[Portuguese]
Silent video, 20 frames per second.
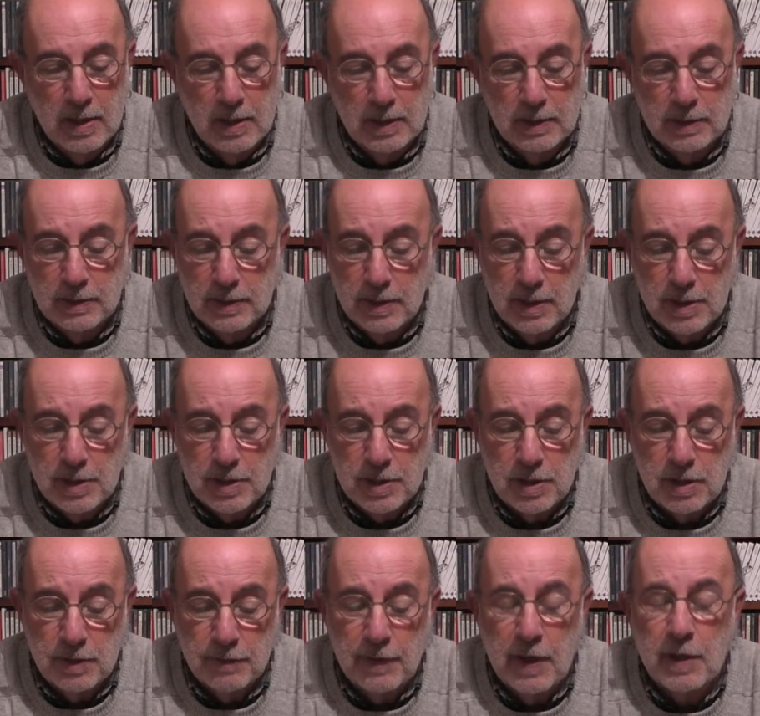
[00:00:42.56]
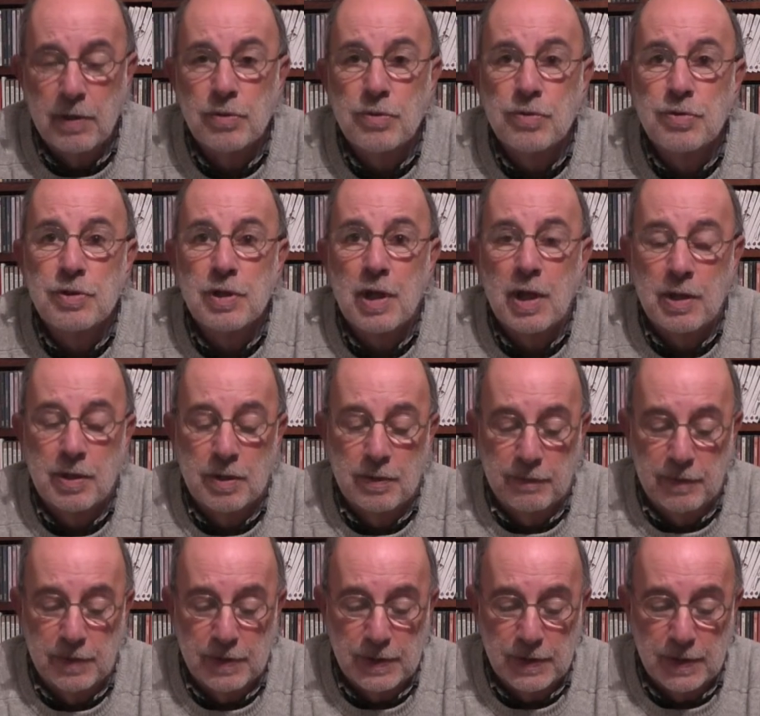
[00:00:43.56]
A letargia vai num estado
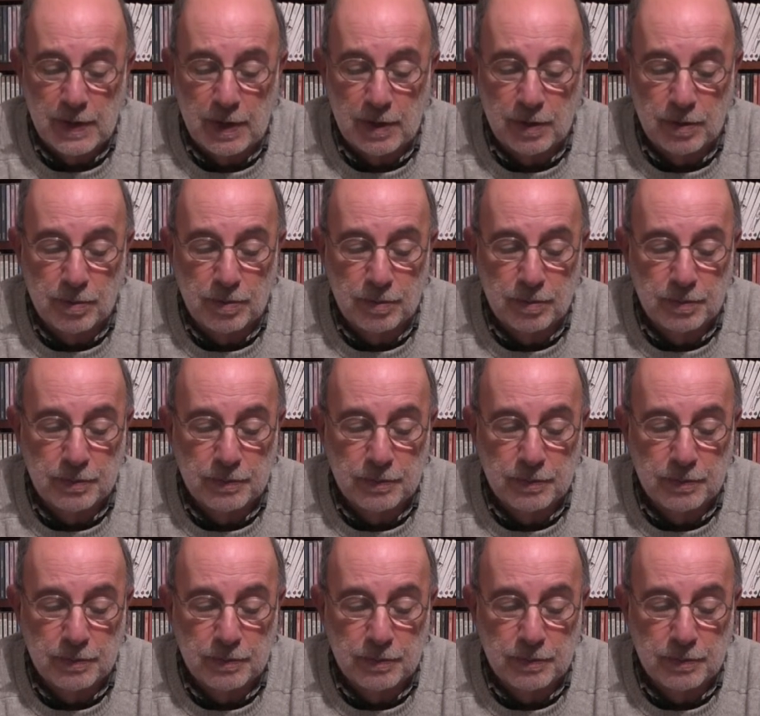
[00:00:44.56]
avançado.